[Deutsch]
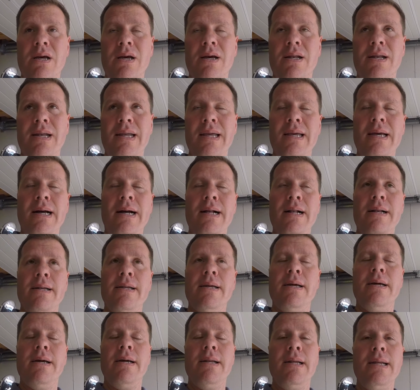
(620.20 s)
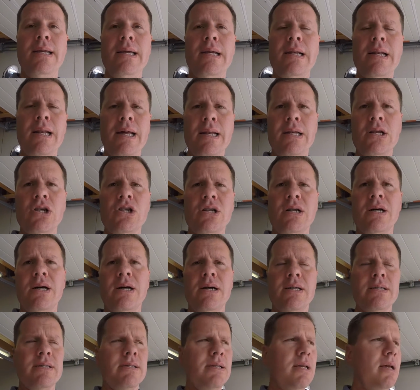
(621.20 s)
Nee, halt, nicht
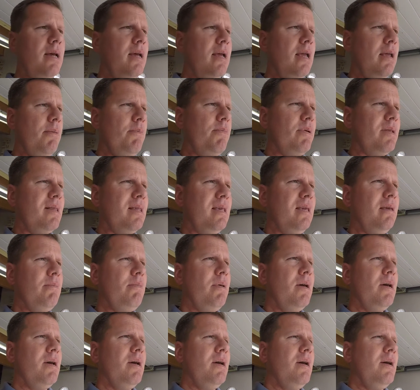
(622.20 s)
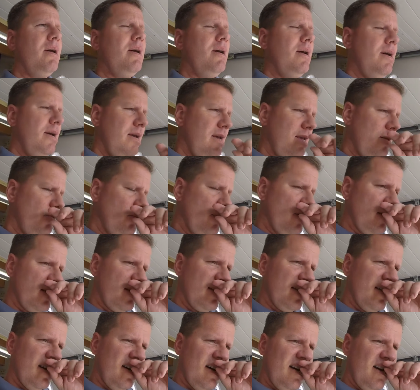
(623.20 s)
Landstraßen. Im Prinzip, ich muss es
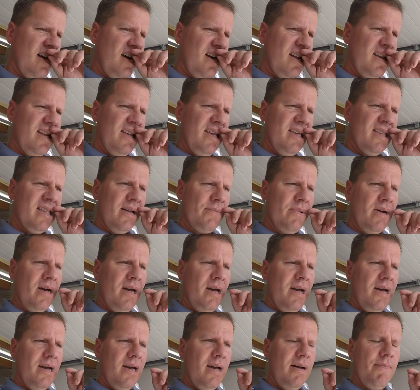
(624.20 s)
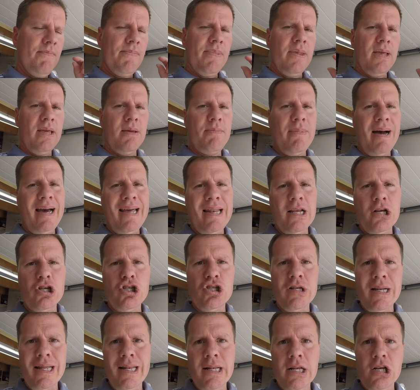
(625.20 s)
nachlesen, aber ähm, ich meine
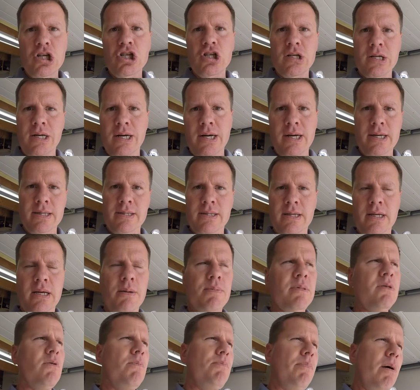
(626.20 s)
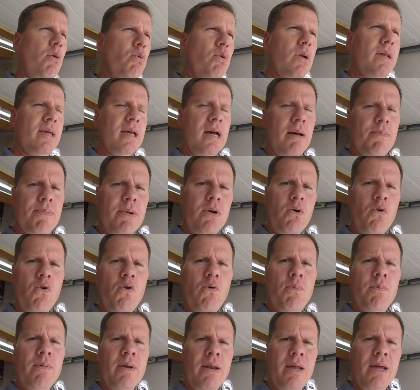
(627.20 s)
Schnellstraßen. Da gibt es so baulich
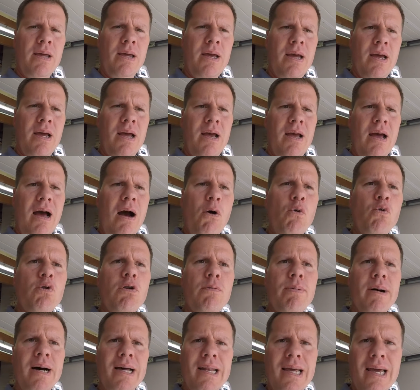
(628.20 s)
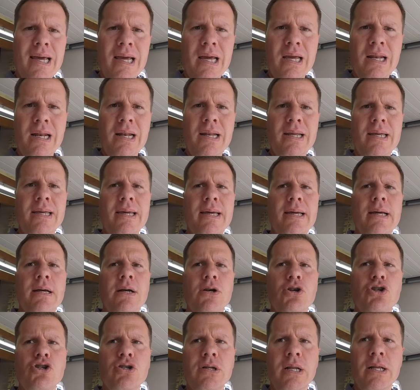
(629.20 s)
abgehobene, autobahnähnliche
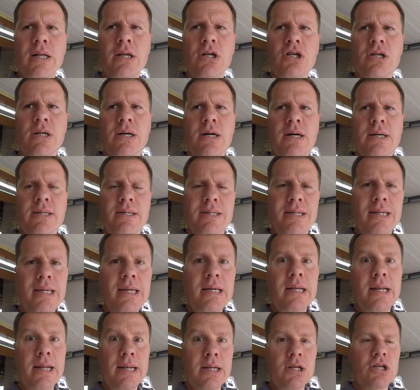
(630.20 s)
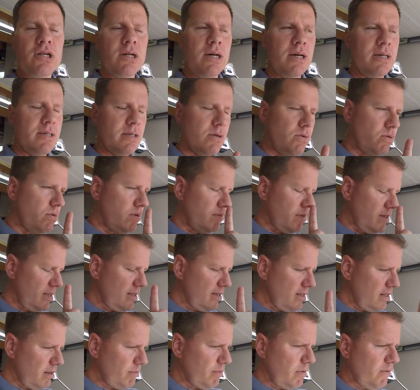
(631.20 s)
Schnellstraßen. Nicht Landstraßen. Oh, jetzt
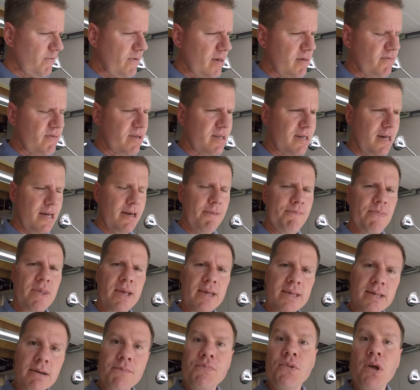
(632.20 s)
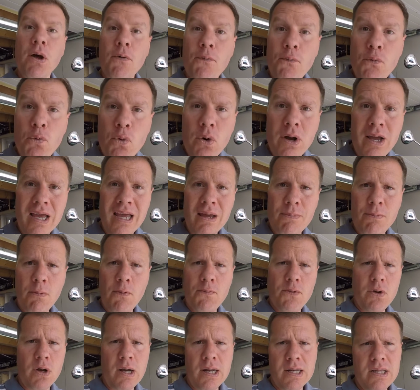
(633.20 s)
hätte ich mich fast vertan. So, er fuhr eben auf
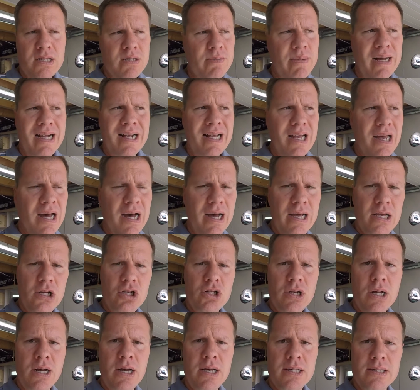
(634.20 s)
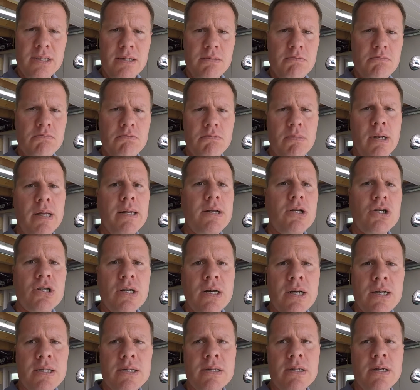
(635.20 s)
einer ganz normalen Kreisstraße,
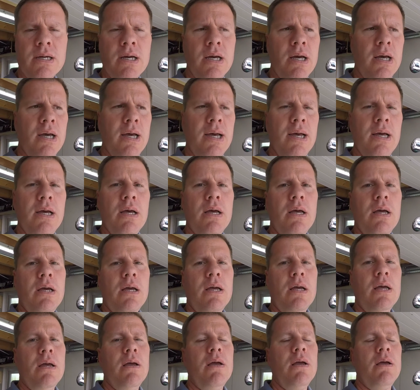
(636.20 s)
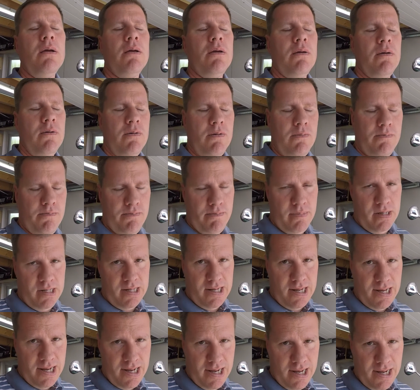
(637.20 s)
Landstraße. Mit
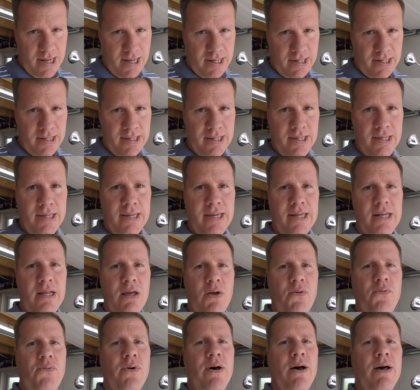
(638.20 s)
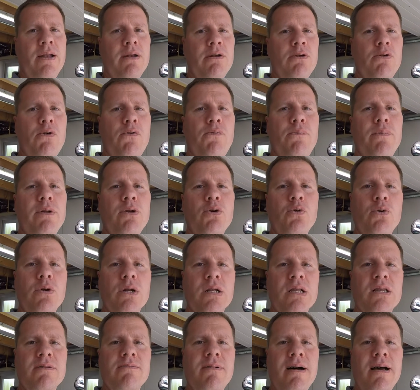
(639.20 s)
80 hätte er fahren dürfen, mit
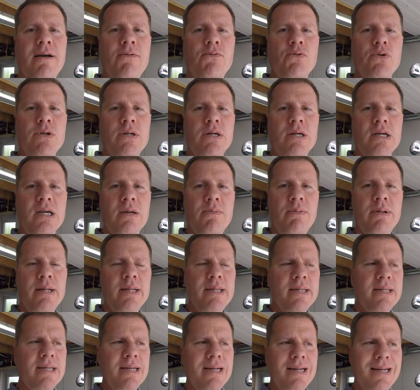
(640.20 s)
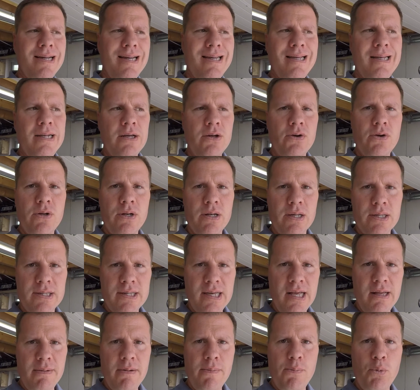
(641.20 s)
102 wurde er geblitzt. Rechnen könnt ihr
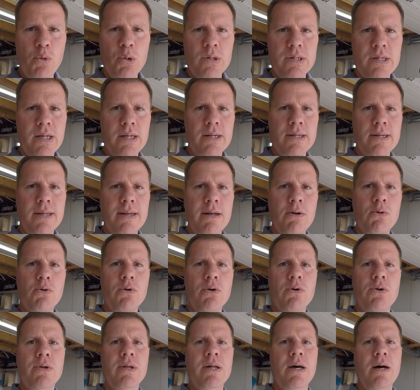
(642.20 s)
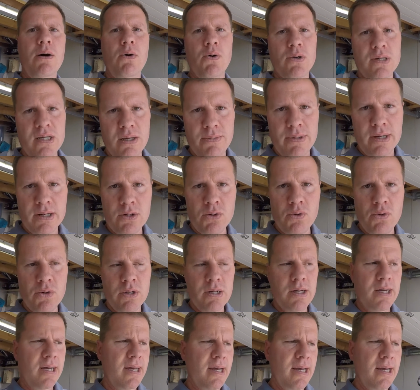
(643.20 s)
selber, Bußgeldkatalog könnt ihr auch selber angucken.